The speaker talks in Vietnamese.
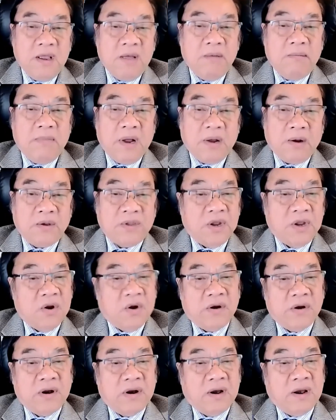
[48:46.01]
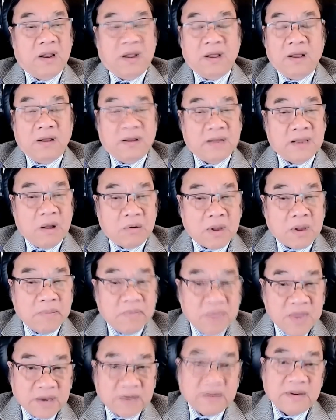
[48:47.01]
mà có thể nói rằng là cao cấp
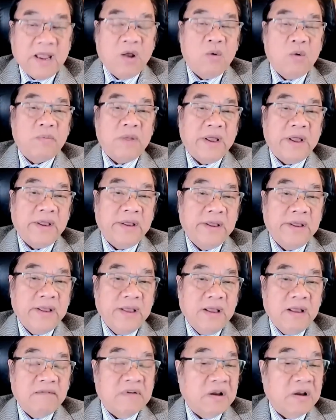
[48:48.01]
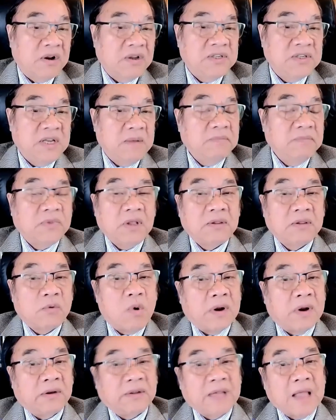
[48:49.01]
nhất ngày hôm nay và nó chiếm tới
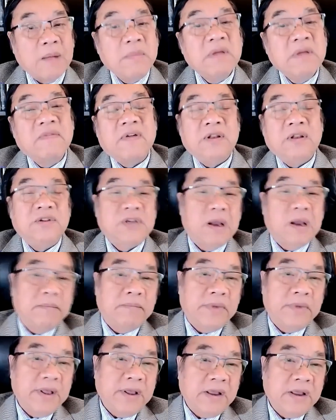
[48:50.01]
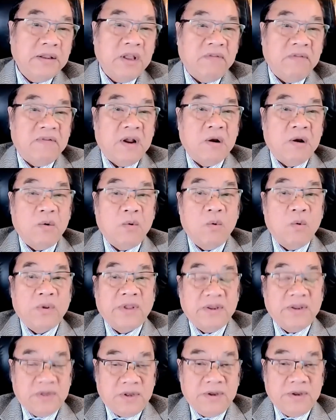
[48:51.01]
khoảng 80% cái thị phần của
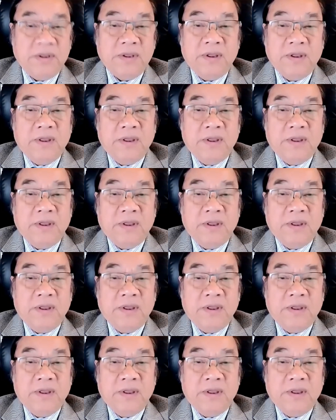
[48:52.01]
thế giới